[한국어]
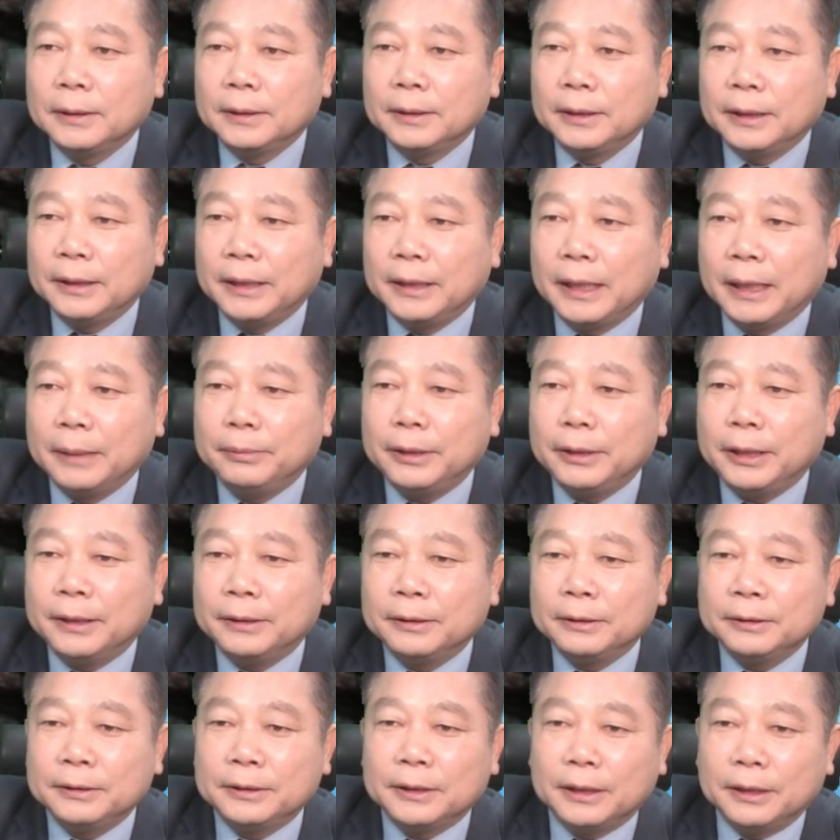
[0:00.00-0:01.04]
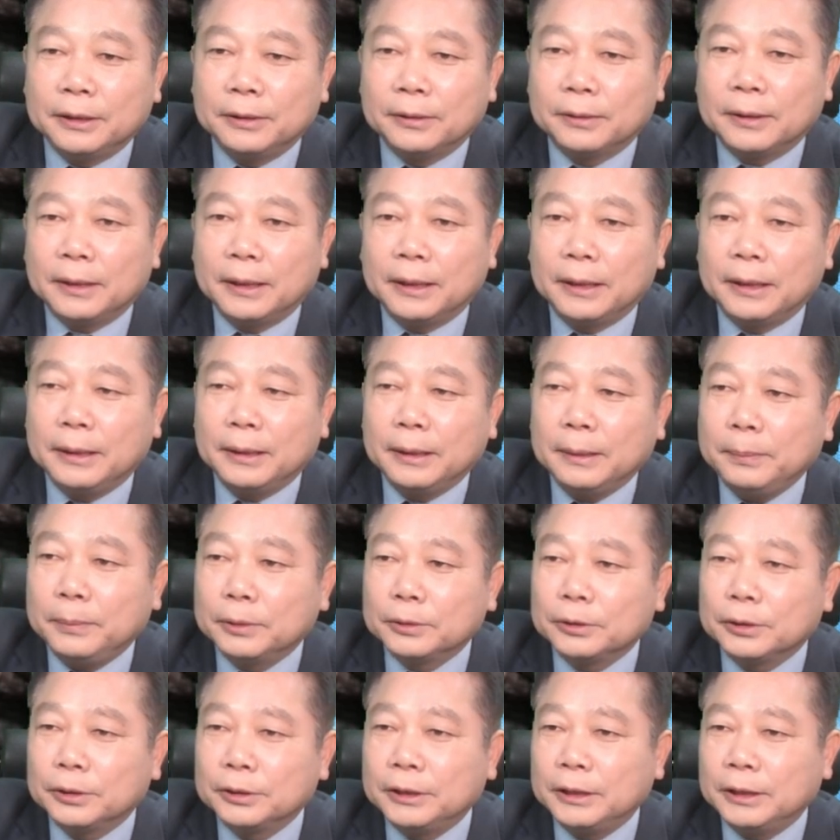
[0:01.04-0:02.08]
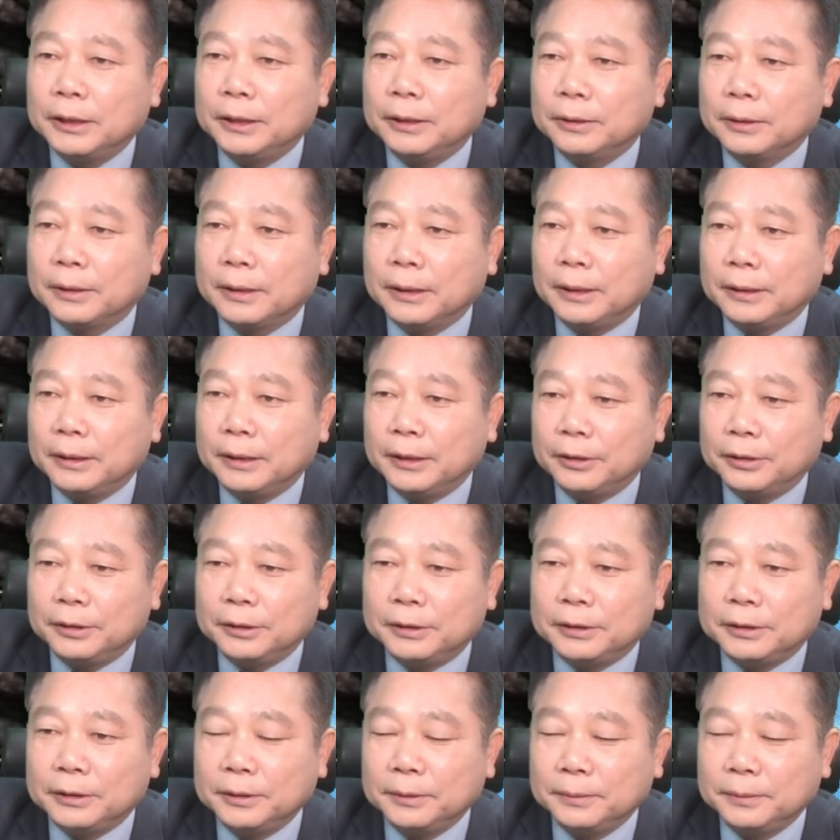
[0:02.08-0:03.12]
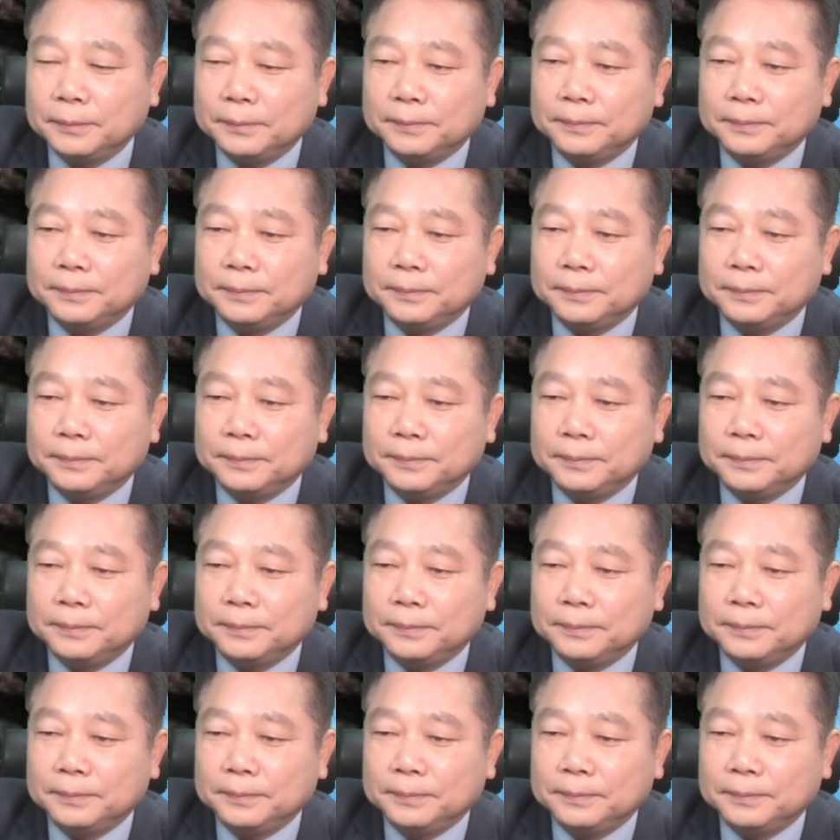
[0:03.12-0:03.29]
네, 내부에는 이제 이렇게 버섯이 이렇게 되어 있죠.